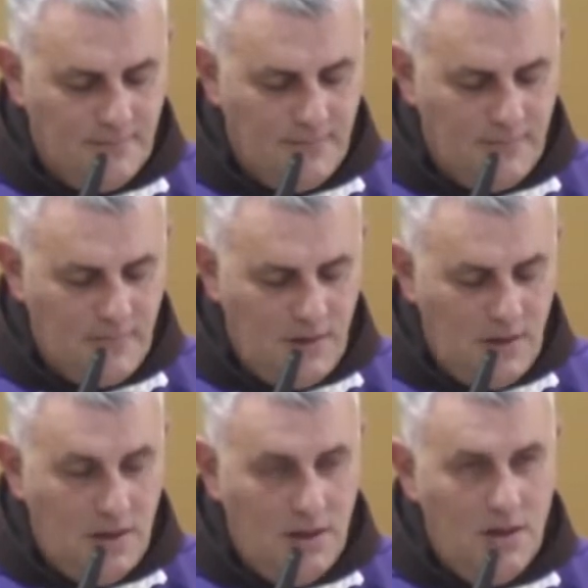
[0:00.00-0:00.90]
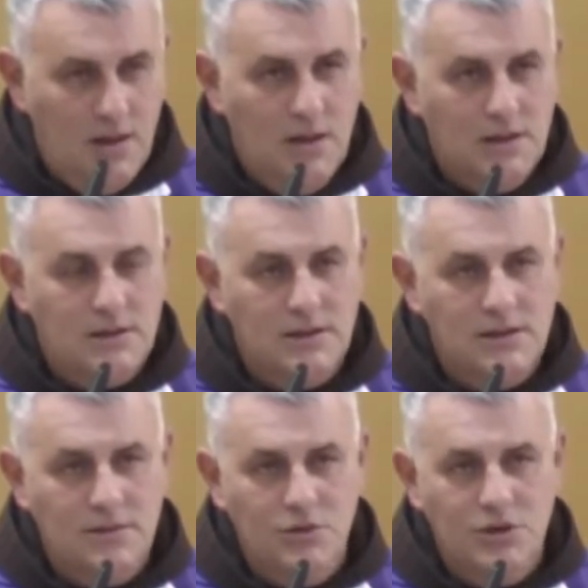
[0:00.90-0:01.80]
마음이
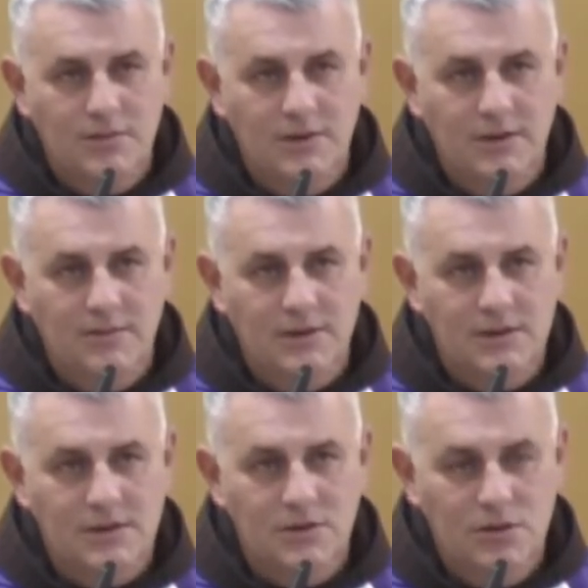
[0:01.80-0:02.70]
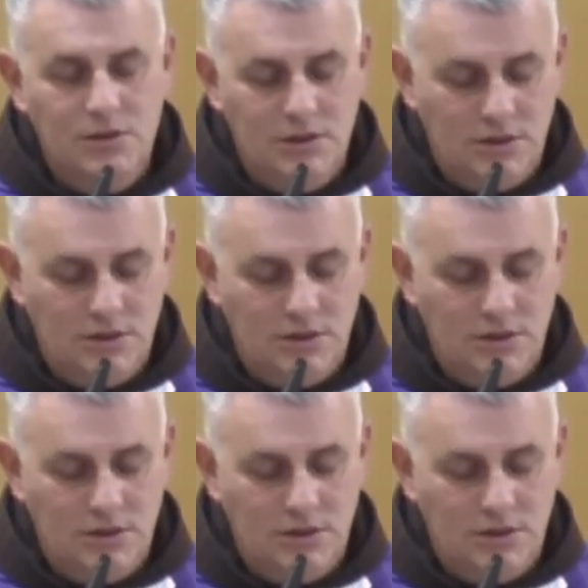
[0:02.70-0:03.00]
고집스러워질 수 있습니다.